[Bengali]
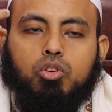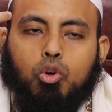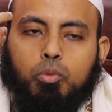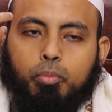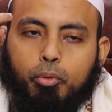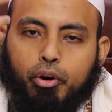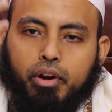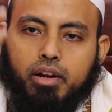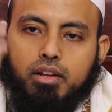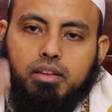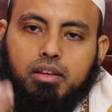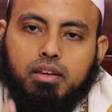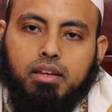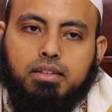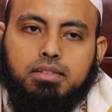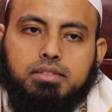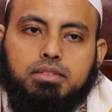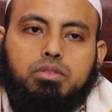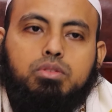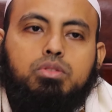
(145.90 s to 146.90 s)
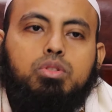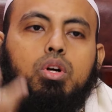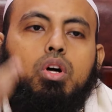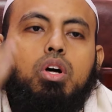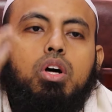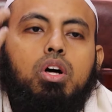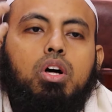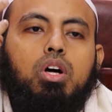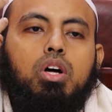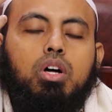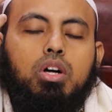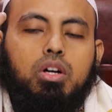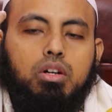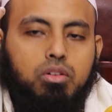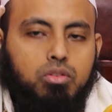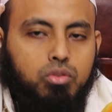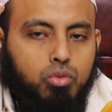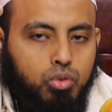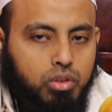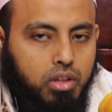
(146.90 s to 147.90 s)
উপরের দিকে প
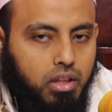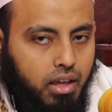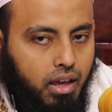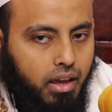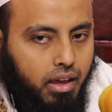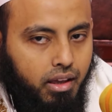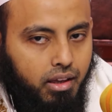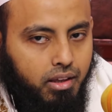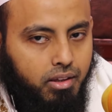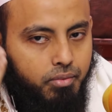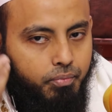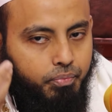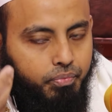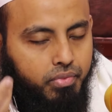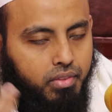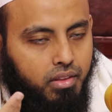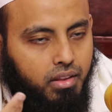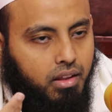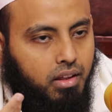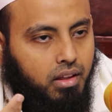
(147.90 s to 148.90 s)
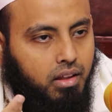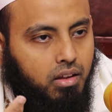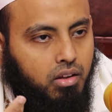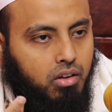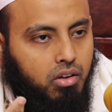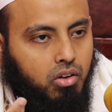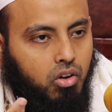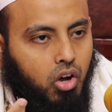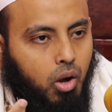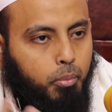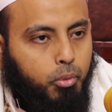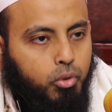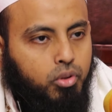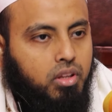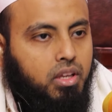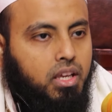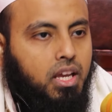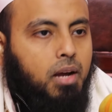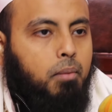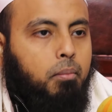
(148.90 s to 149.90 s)
কোন দিকে
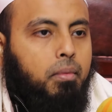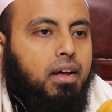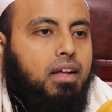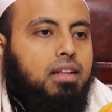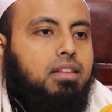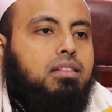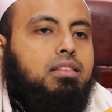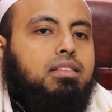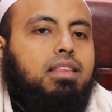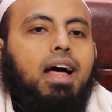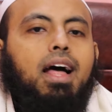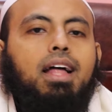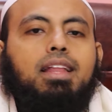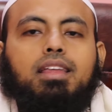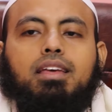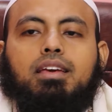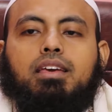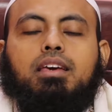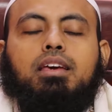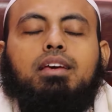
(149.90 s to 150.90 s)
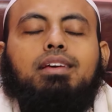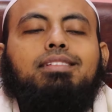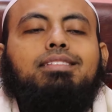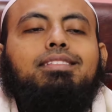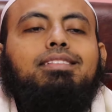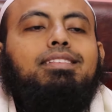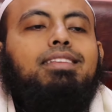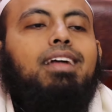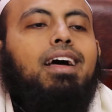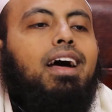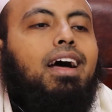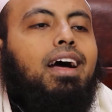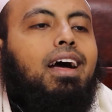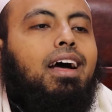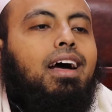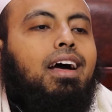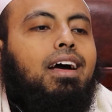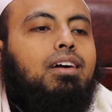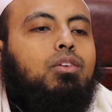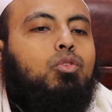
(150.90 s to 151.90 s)
অপরদিকে আমরা তা দেখি তা
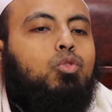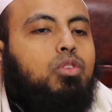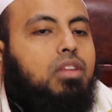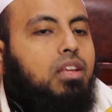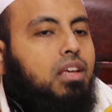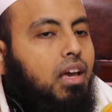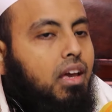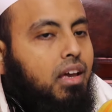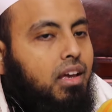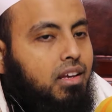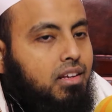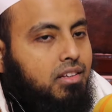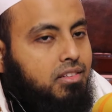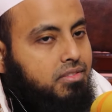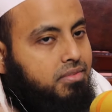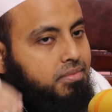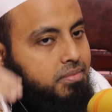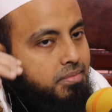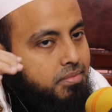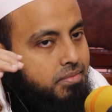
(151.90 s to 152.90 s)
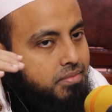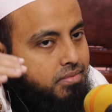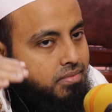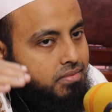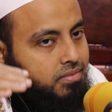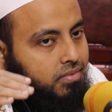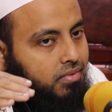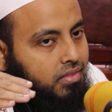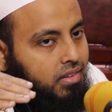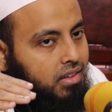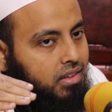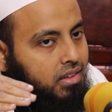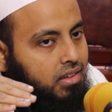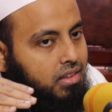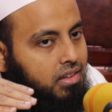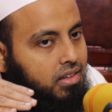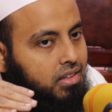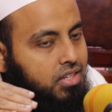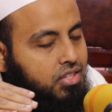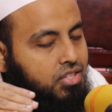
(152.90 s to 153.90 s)
কোন দিকে
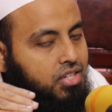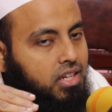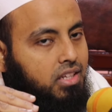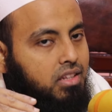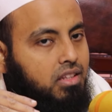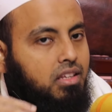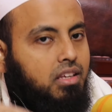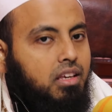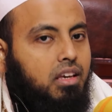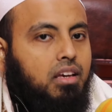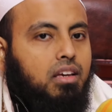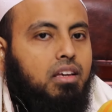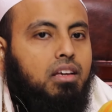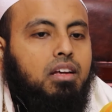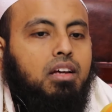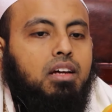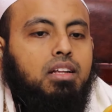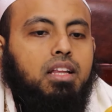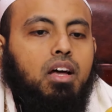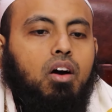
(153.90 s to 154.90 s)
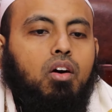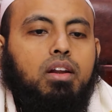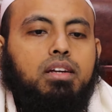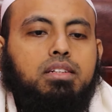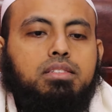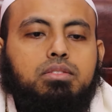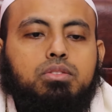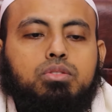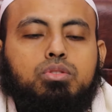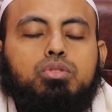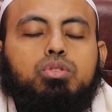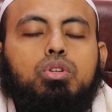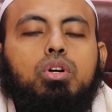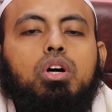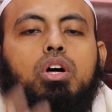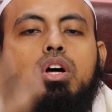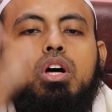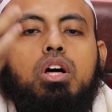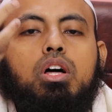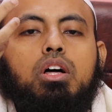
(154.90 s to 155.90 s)
নিচের দিকে তাহলে
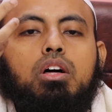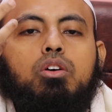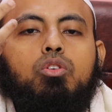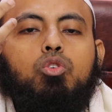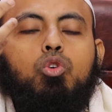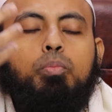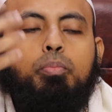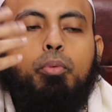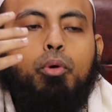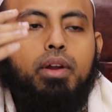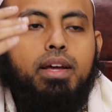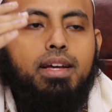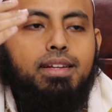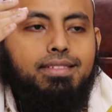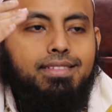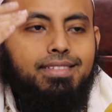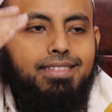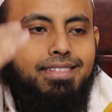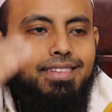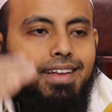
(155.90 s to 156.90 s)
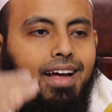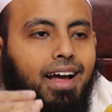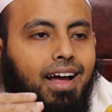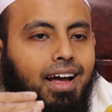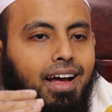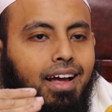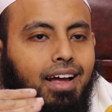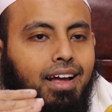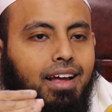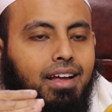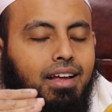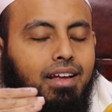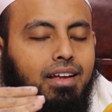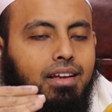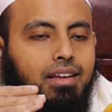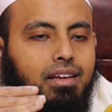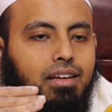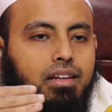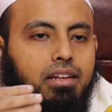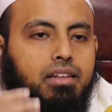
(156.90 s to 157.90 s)
ও উপরে তা
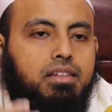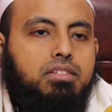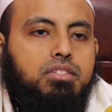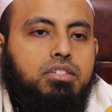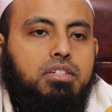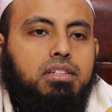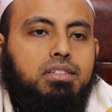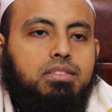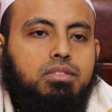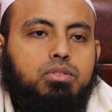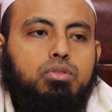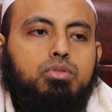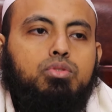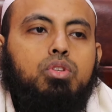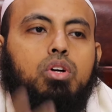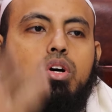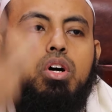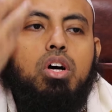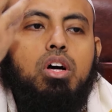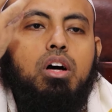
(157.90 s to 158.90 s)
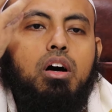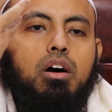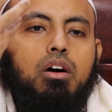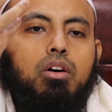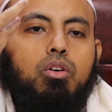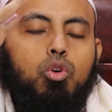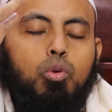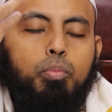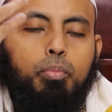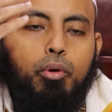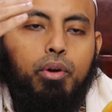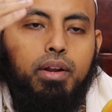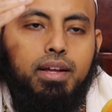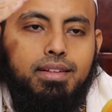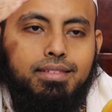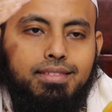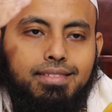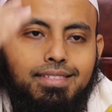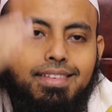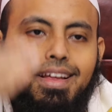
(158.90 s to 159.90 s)
নিচে ও উপরে
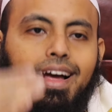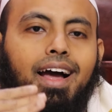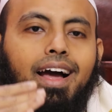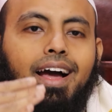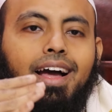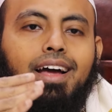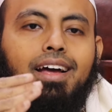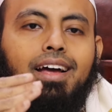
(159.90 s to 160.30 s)
তা